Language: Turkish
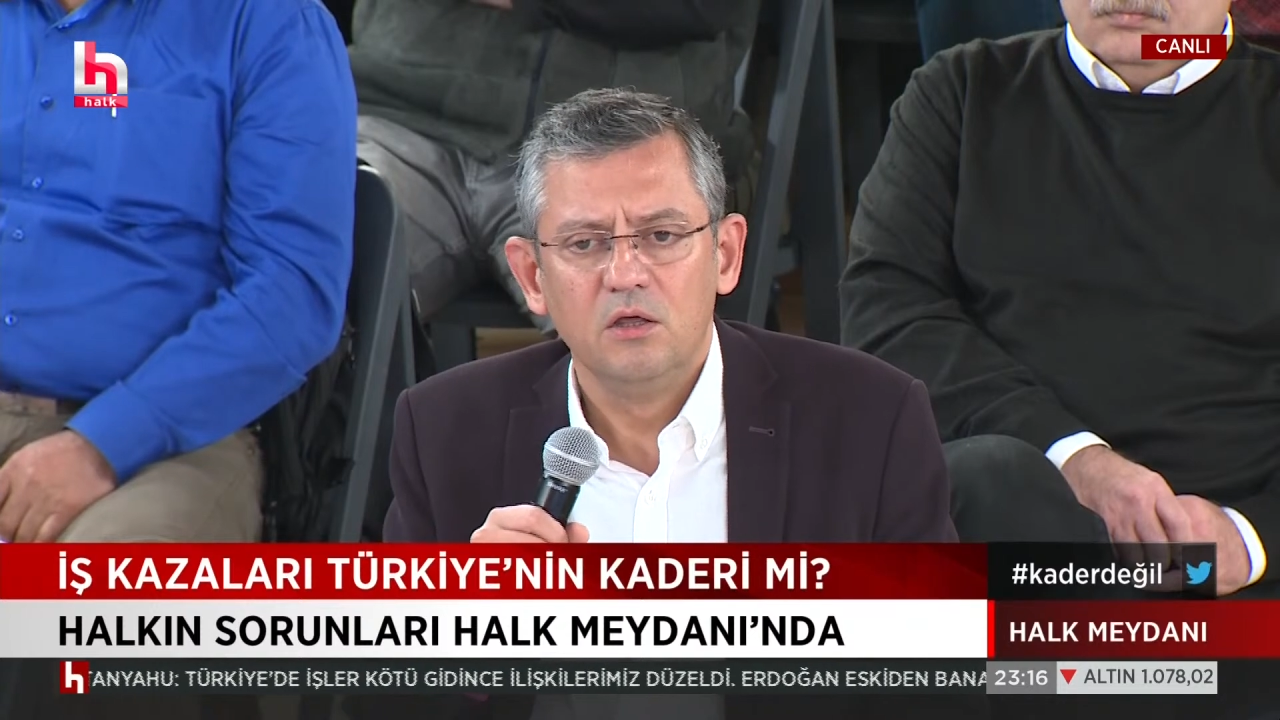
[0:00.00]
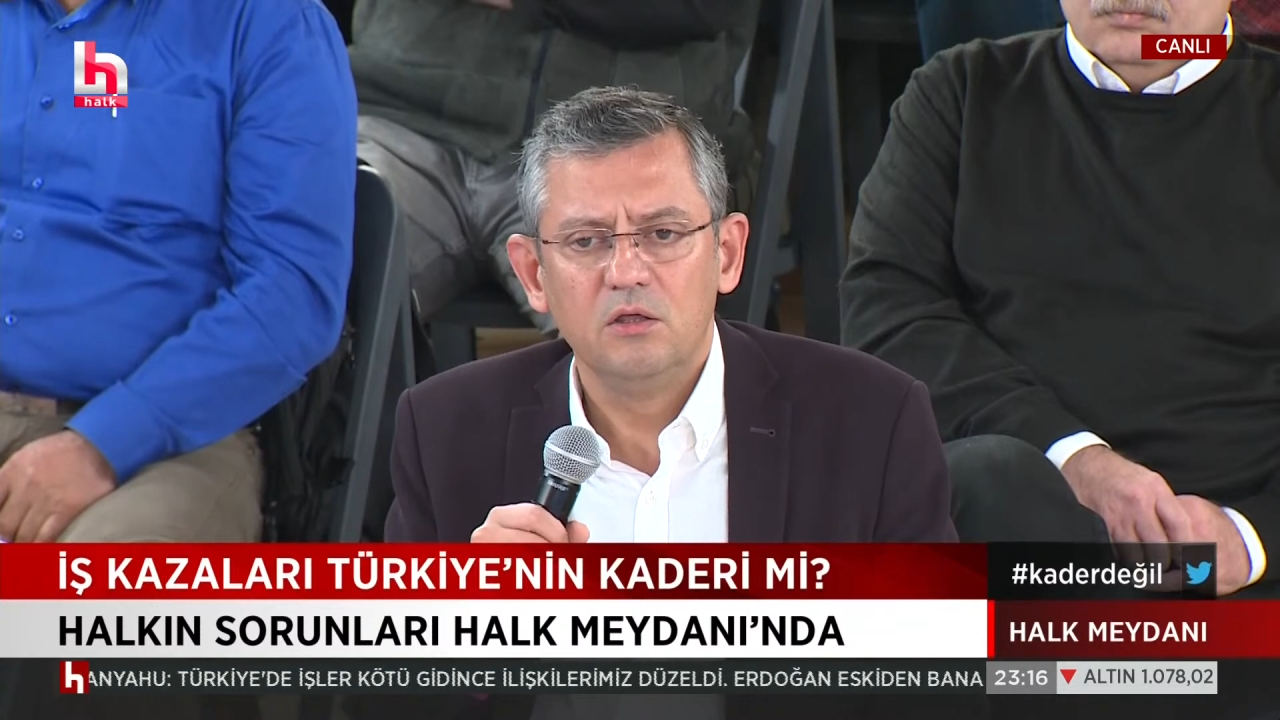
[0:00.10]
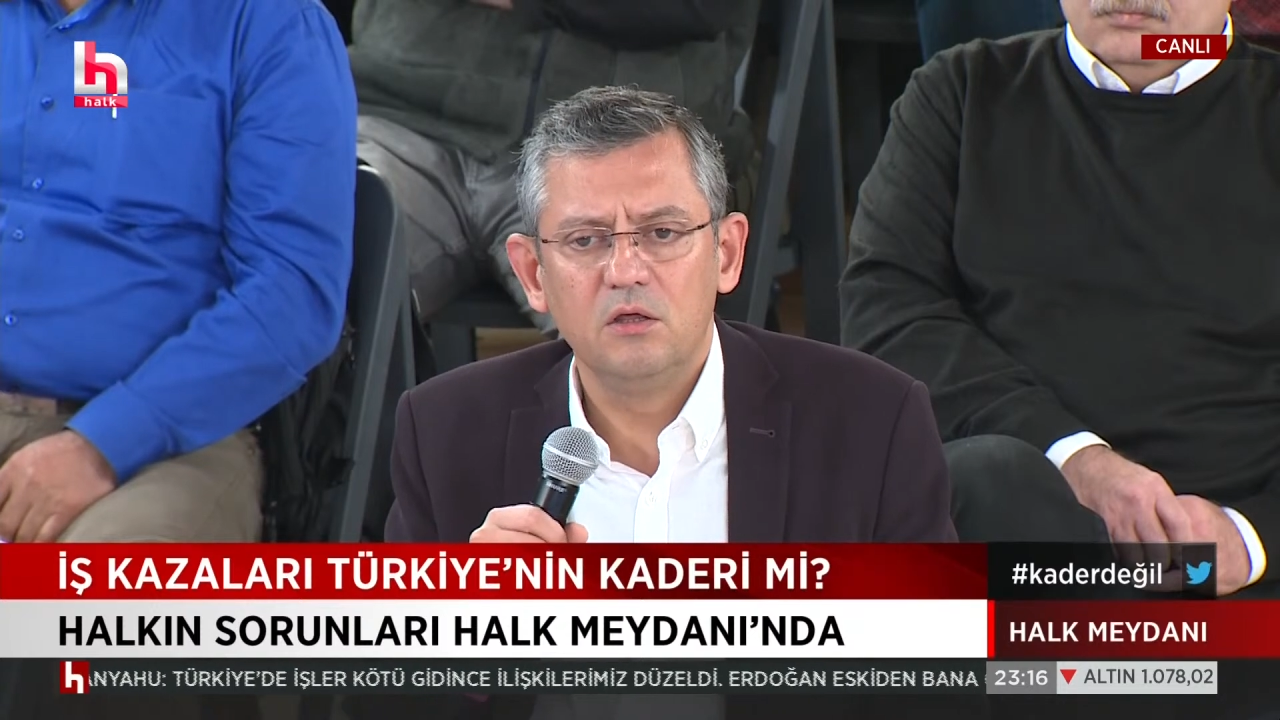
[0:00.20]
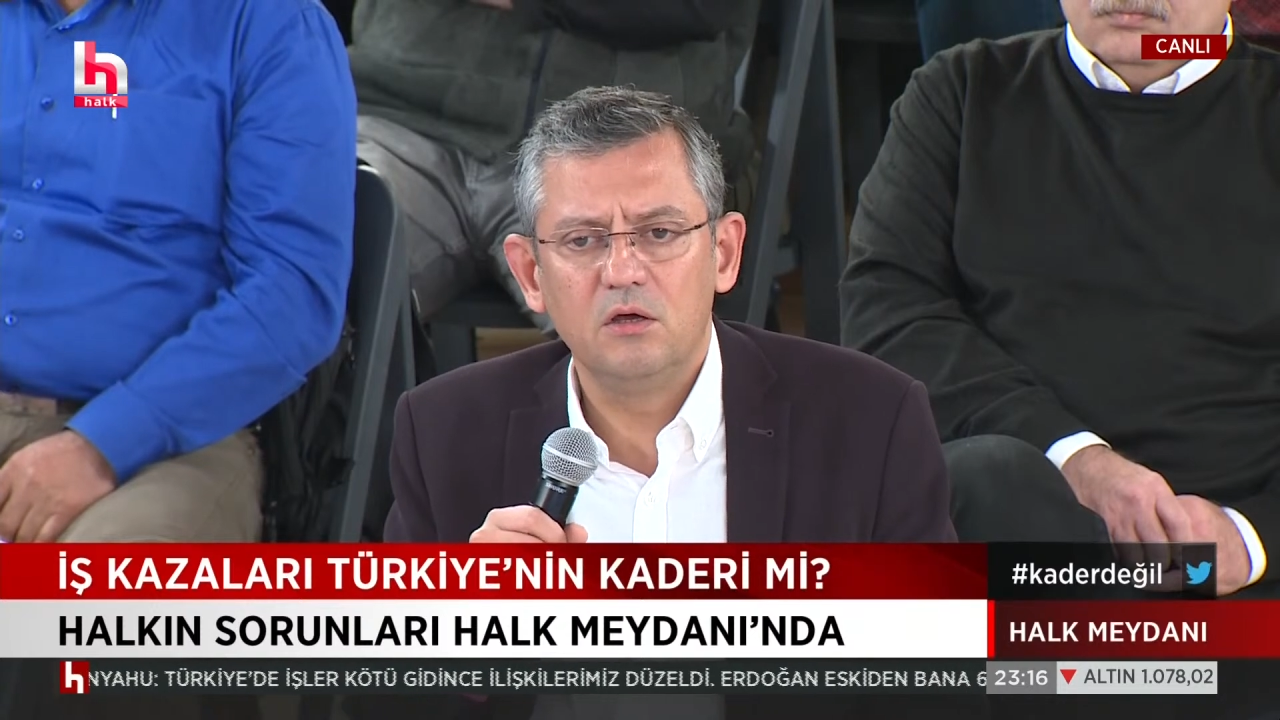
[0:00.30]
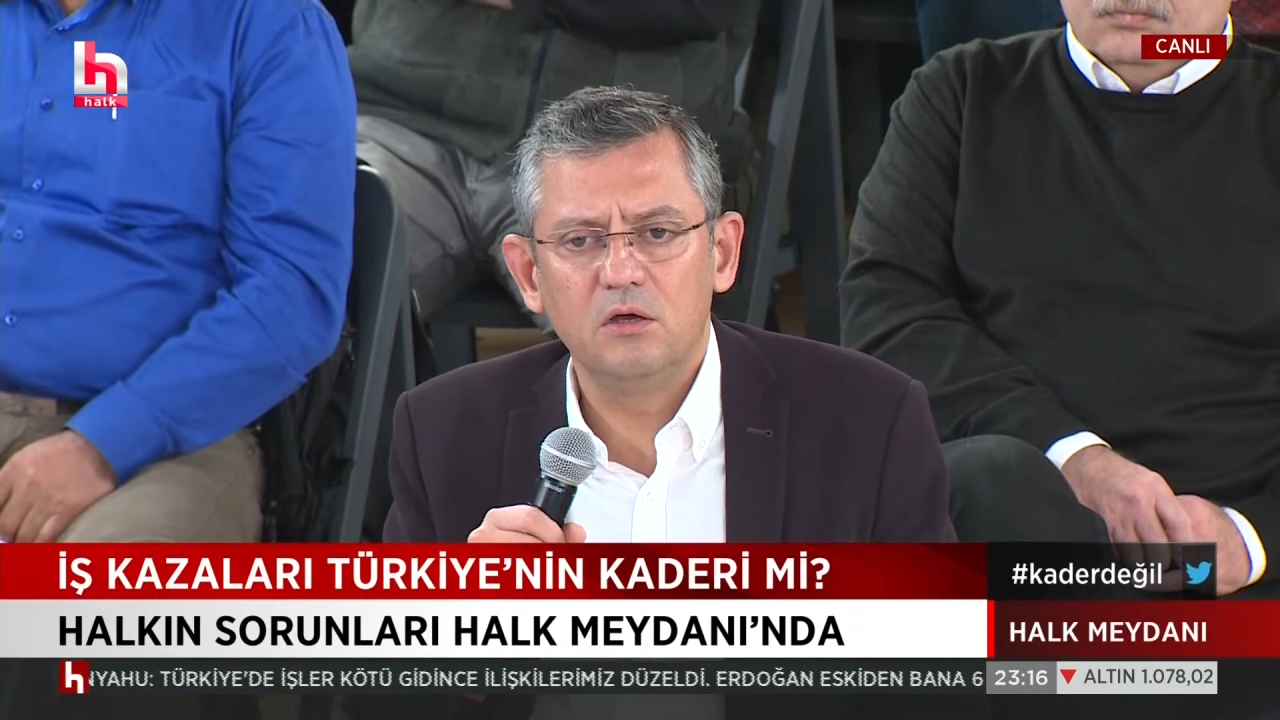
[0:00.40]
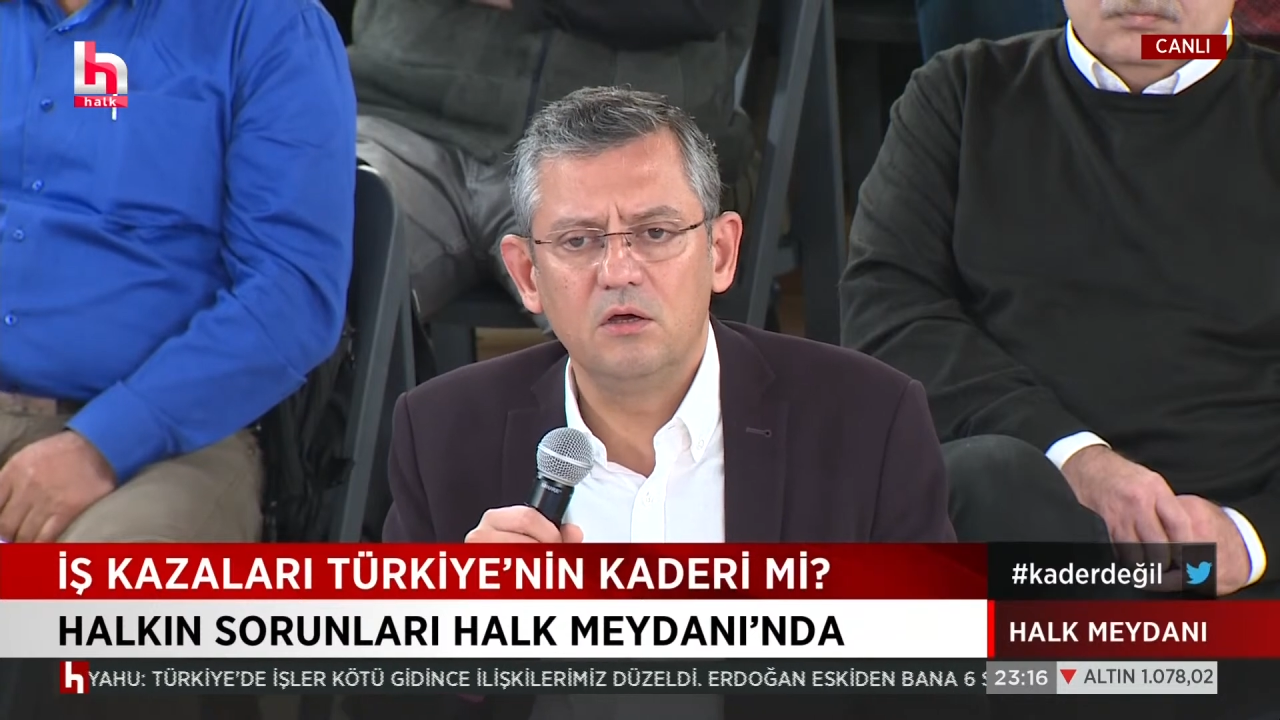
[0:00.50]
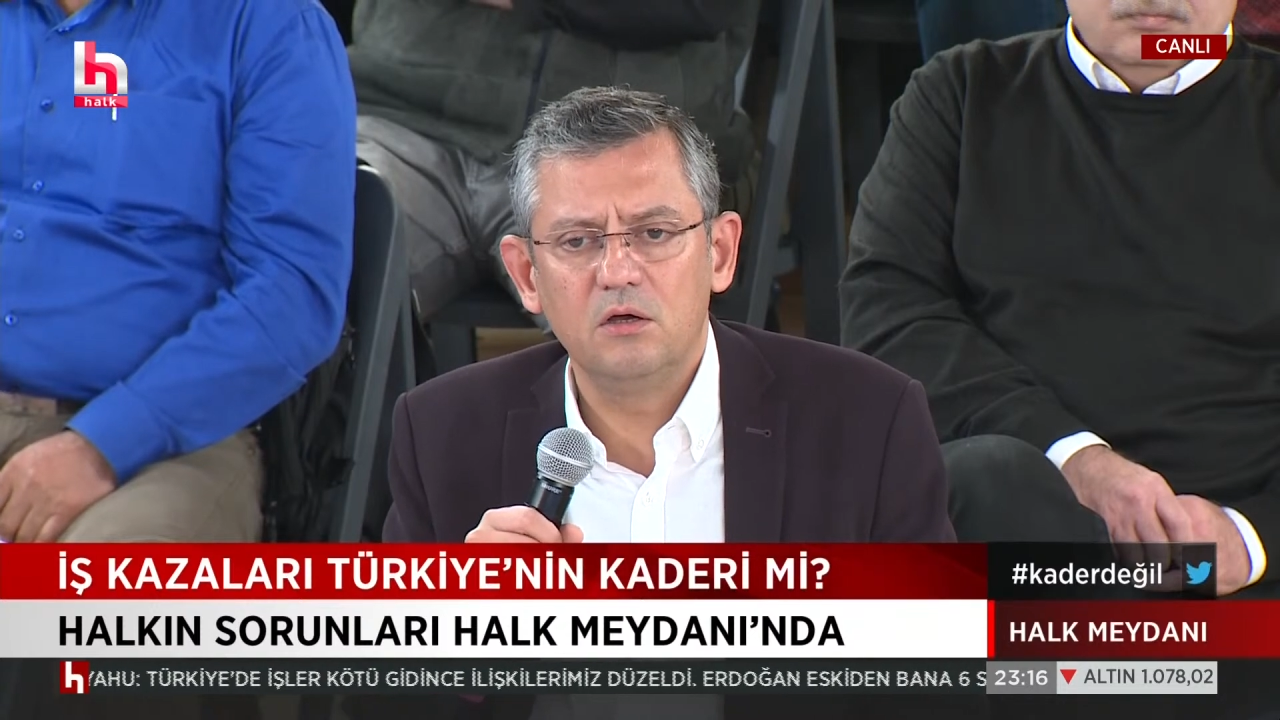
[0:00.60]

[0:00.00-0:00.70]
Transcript: e,